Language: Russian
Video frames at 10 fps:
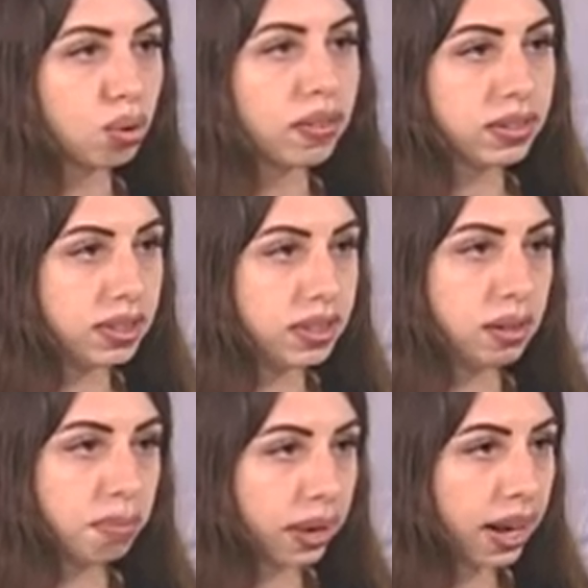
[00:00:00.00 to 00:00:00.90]

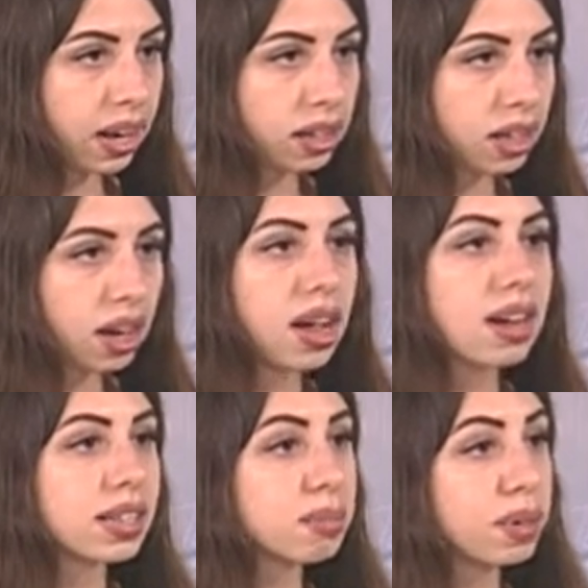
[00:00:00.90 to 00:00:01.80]
руководитель проекта
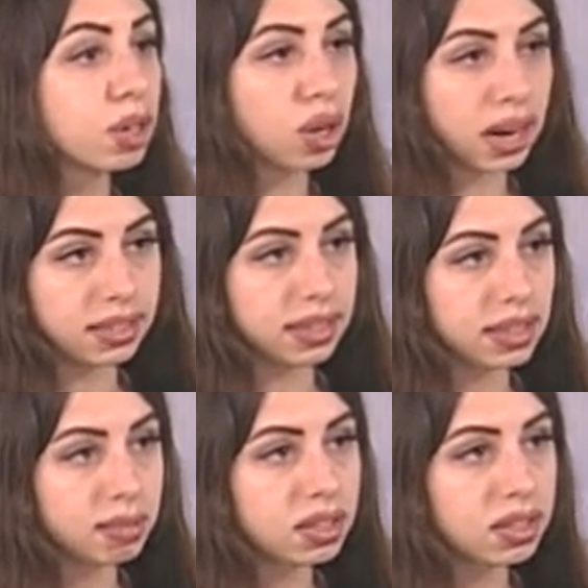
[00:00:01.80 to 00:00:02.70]
распоряжается
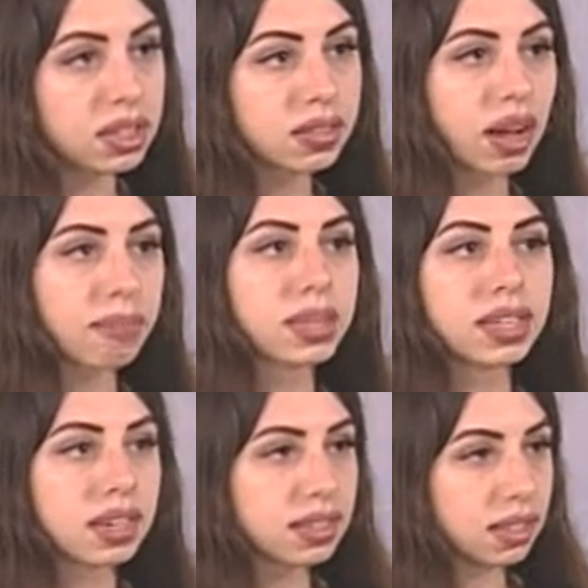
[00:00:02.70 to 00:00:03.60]
этими средствами,
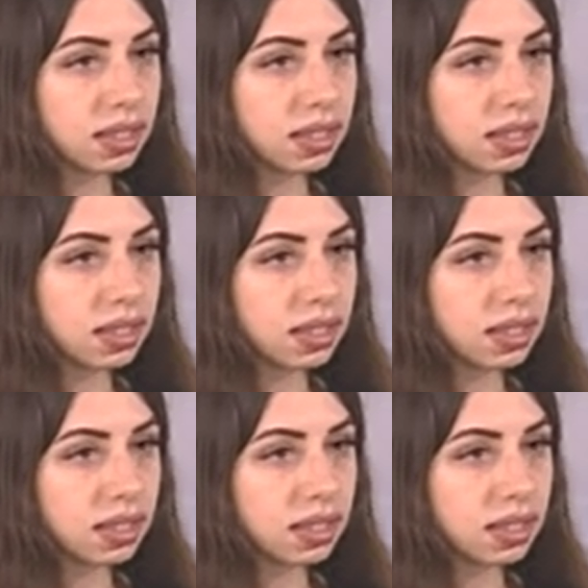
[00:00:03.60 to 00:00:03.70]
и эти